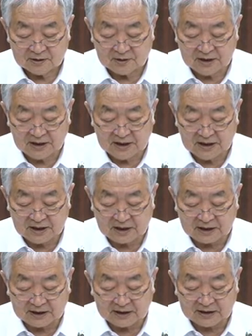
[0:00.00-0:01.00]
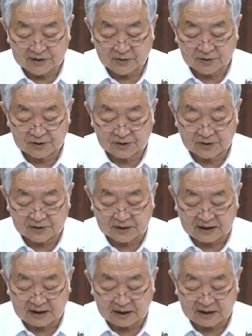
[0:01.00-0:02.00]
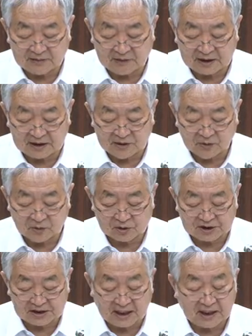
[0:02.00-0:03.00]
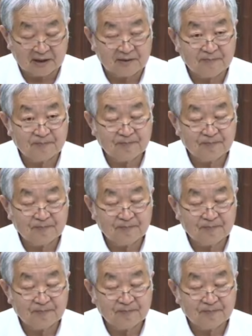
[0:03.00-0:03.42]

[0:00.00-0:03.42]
次に、形を作っただけでは機能しない。